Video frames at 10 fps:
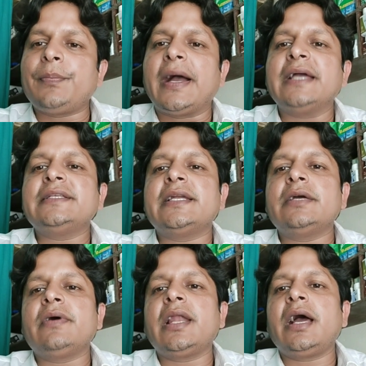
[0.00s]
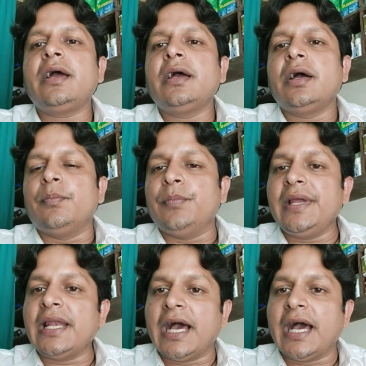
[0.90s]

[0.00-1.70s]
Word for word: पाए जाने वाला मेल